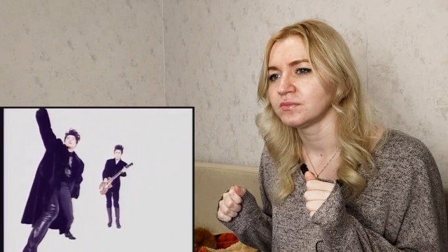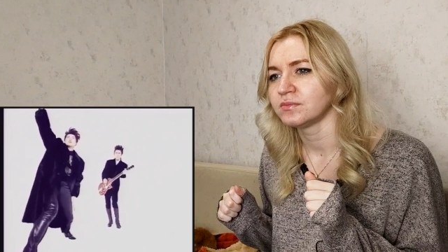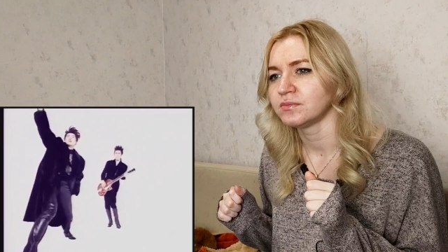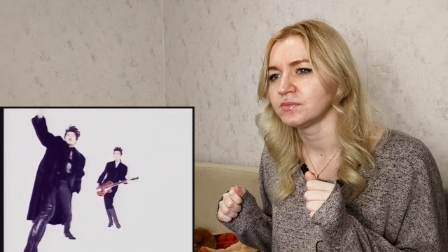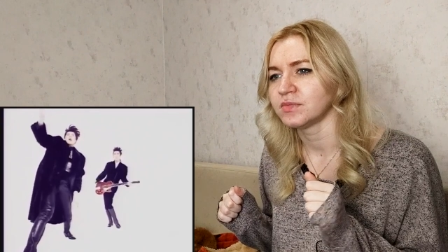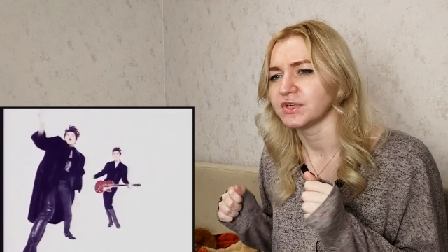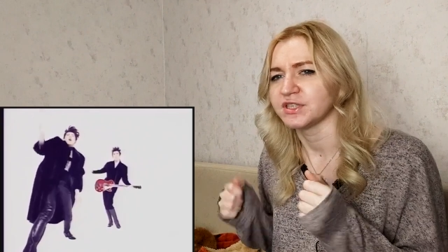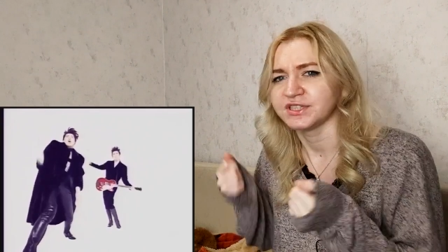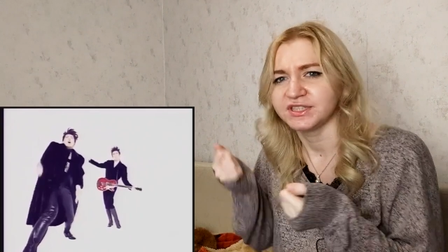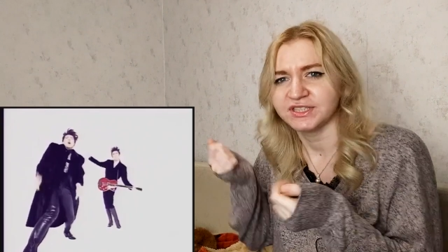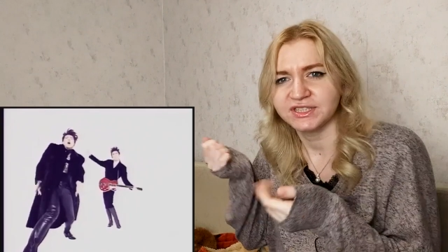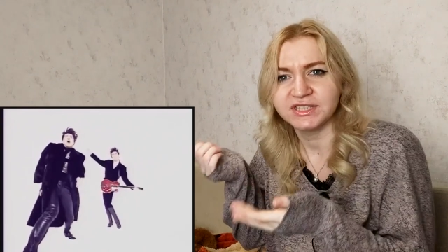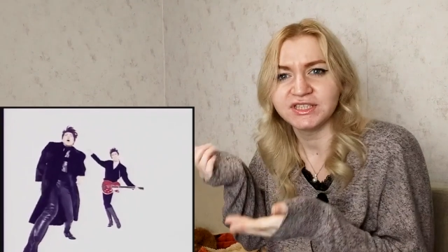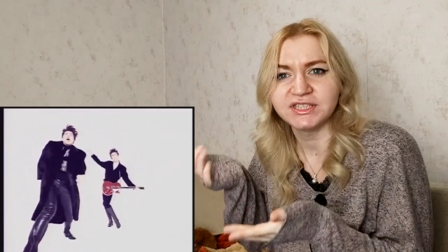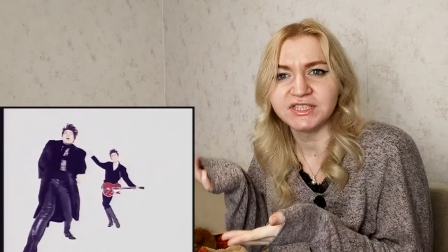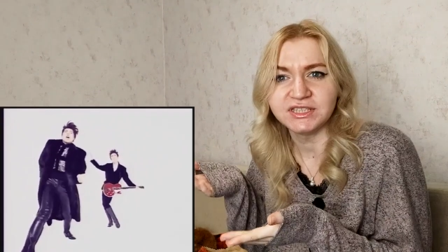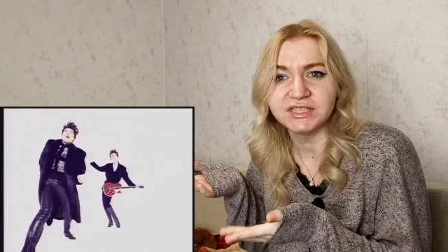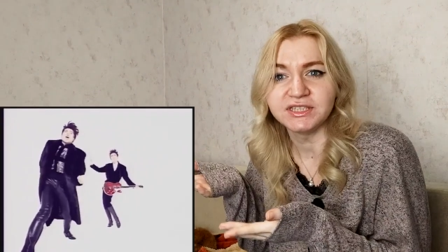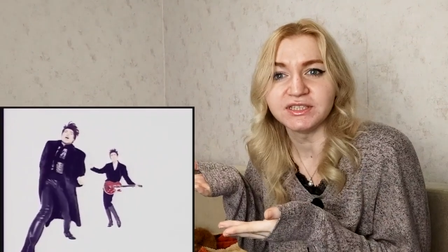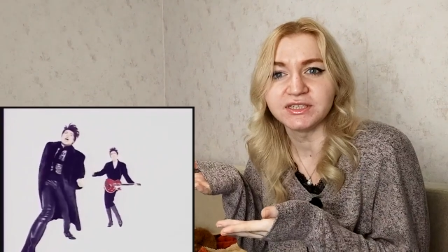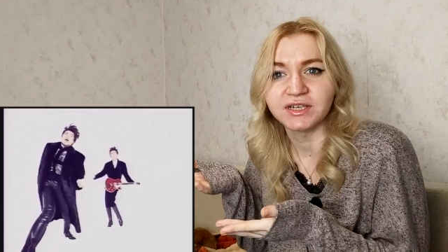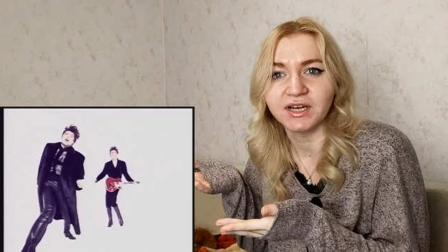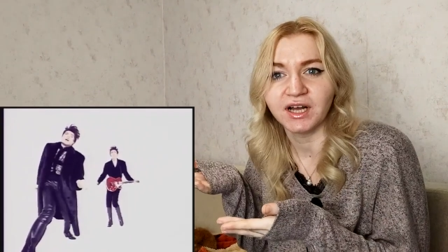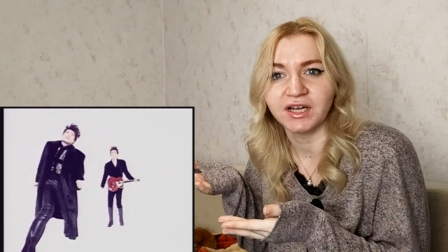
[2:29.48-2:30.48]
まあ シーディー
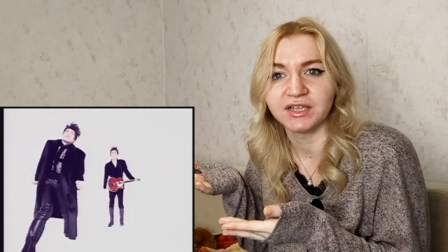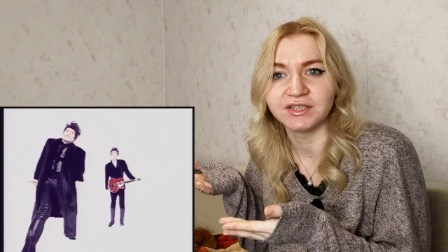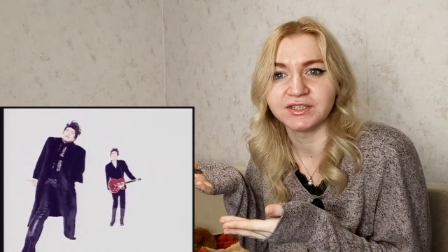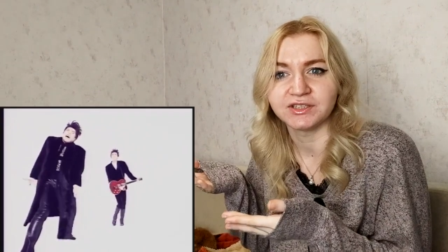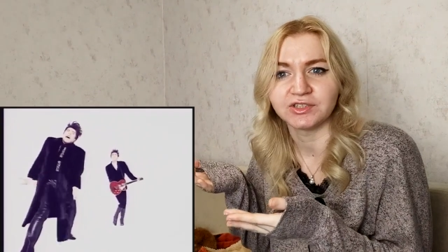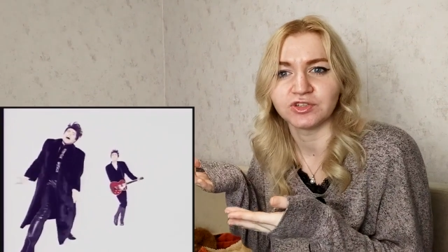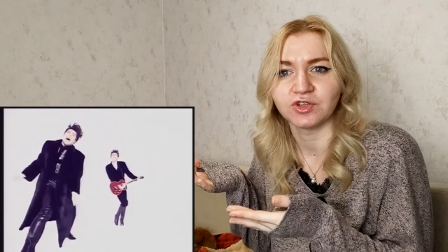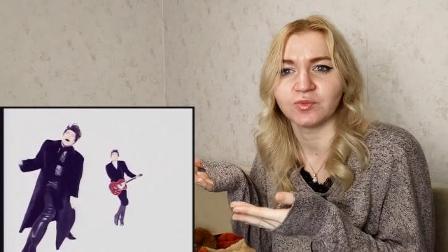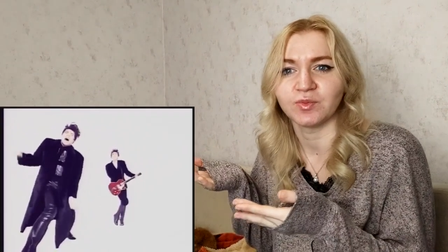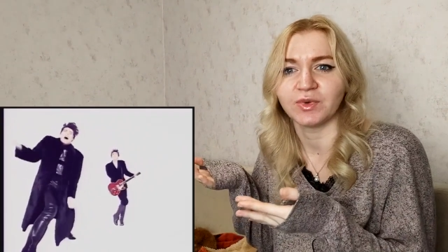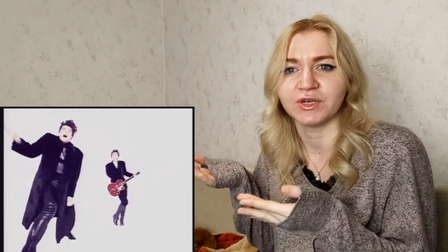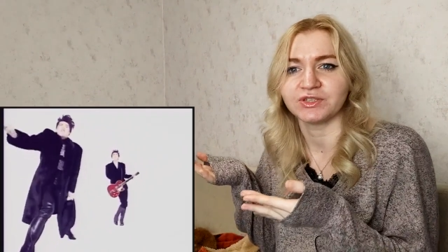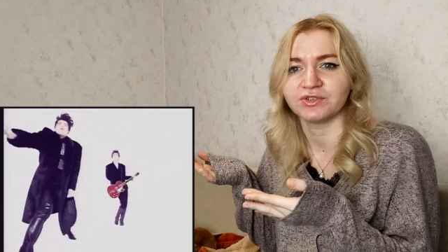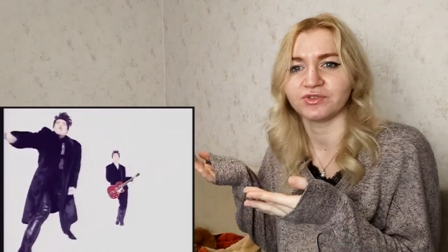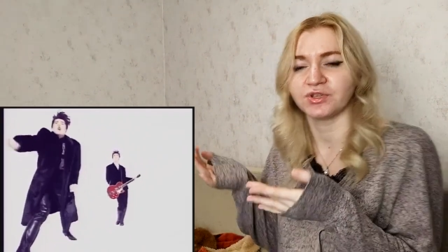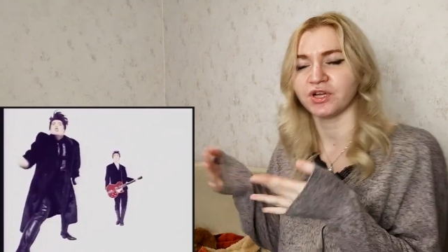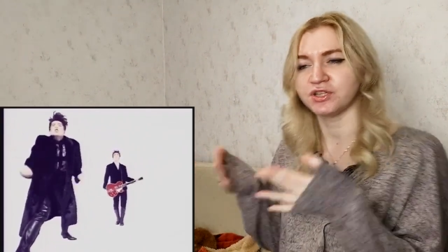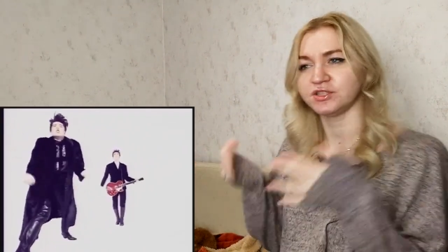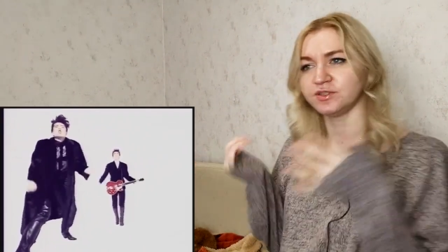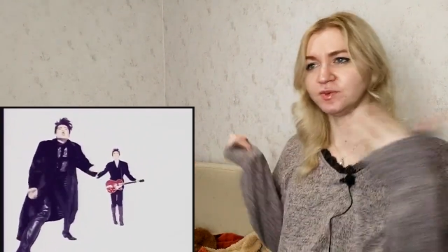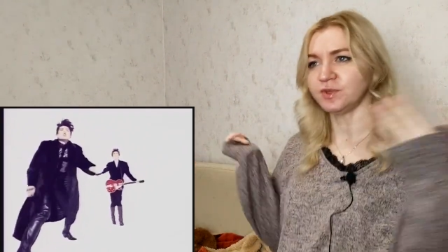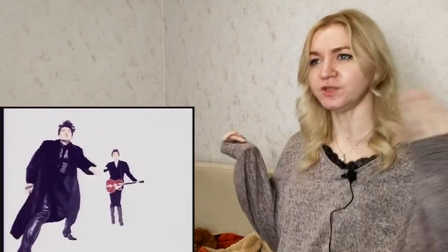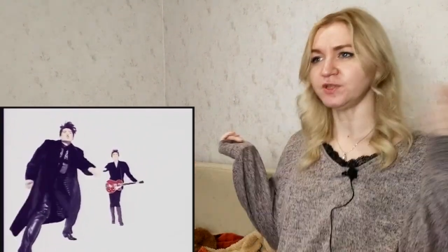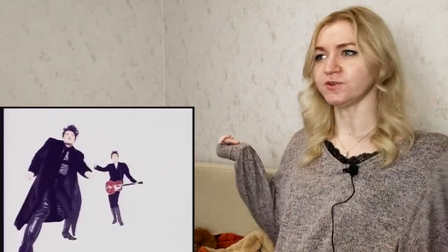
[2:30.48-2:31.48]
感じのバージョン
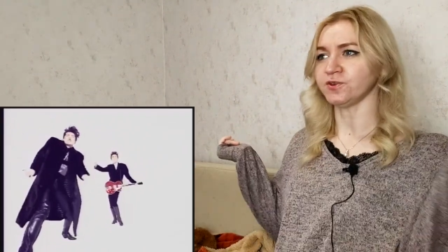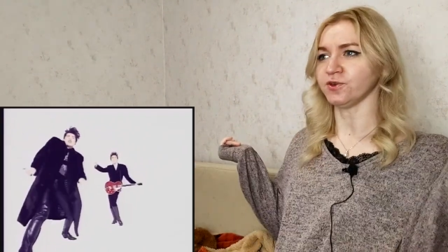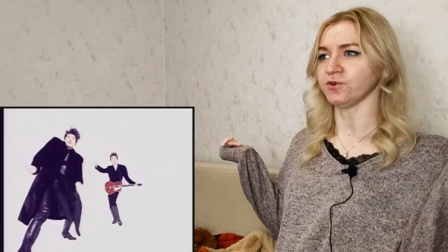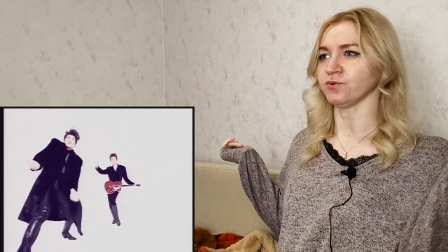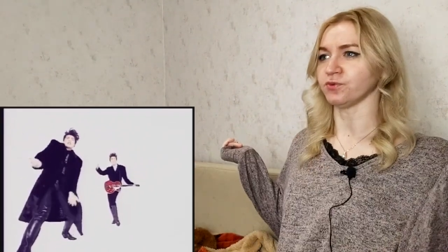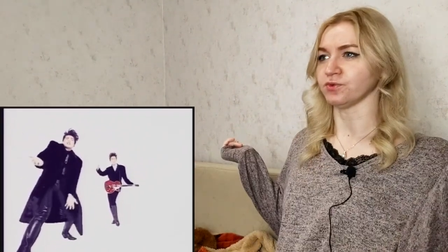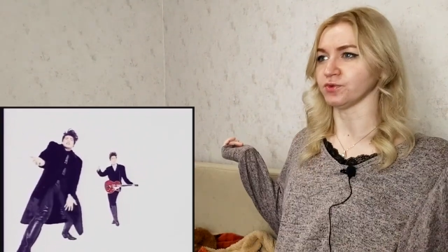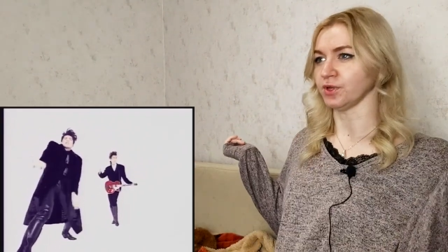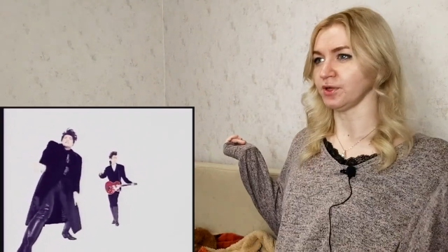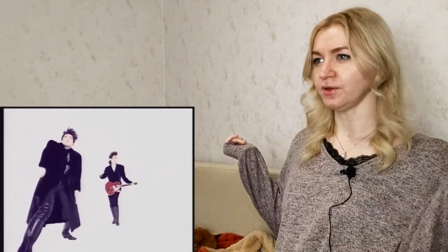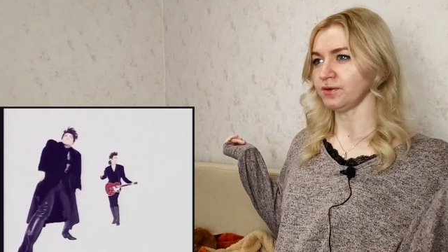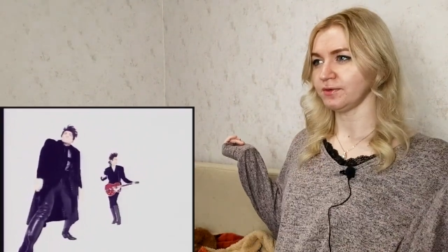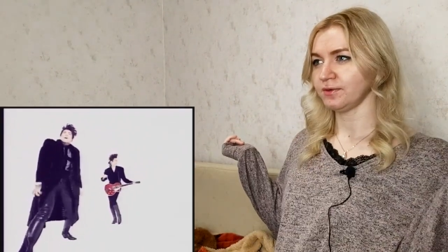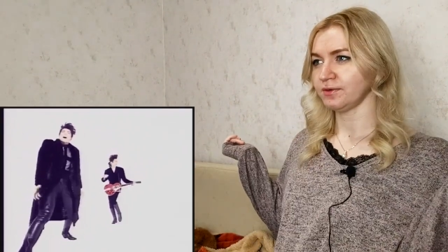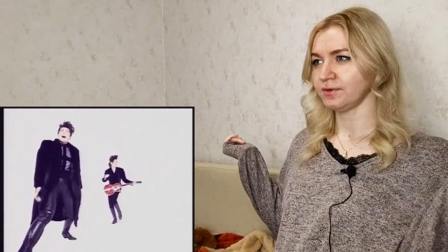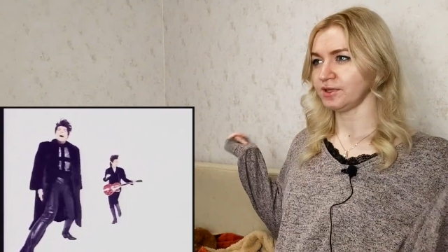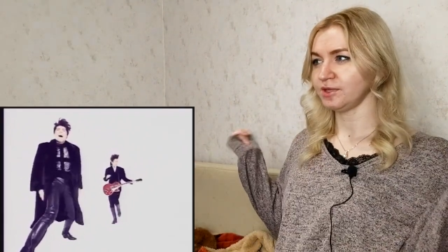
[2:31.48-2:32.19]
初めて聞くね。